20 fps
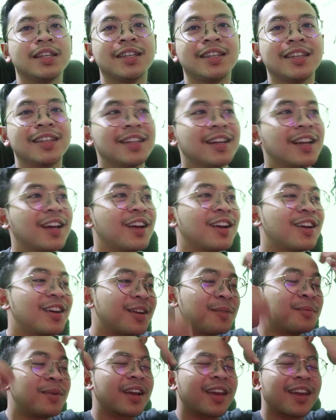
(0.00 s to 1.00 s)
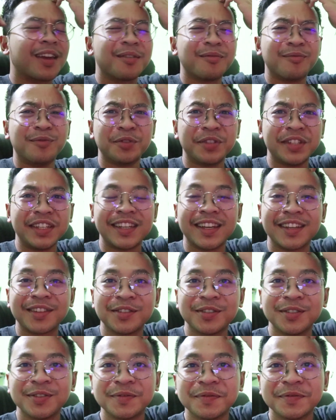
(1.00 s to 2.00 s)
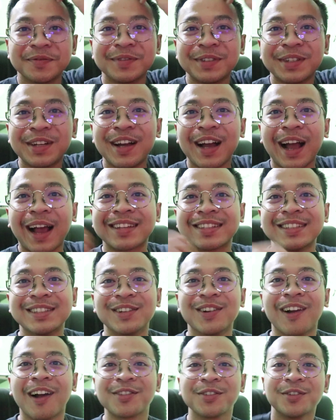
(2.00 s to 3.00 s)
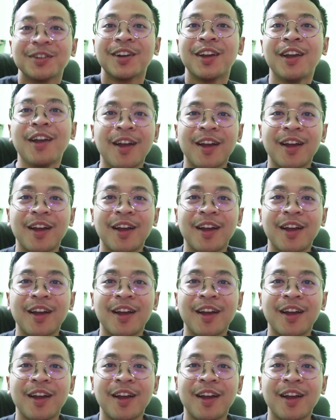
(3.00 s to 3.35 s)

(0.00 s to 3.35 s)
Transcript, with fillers: gila emang ya musiknya tuh asli dulu langsung